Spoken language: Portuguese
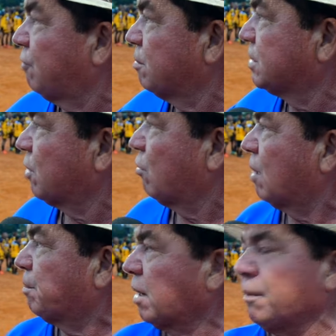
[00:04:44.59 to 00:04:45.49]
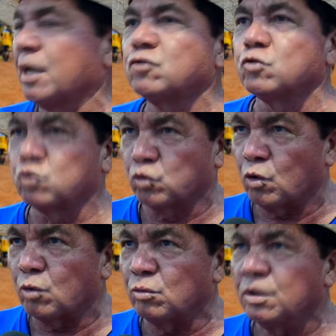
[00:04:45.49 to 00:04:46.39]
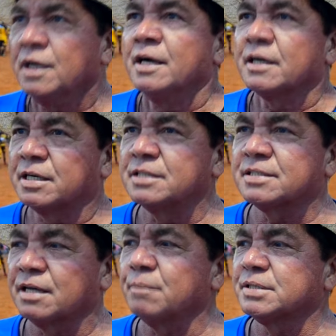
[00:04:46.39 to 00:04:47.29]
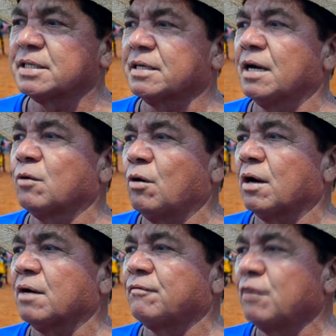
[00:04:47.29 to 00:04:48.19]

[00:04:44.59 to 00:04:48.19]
Vamos agora para mais um jogo que estamos aqui agora.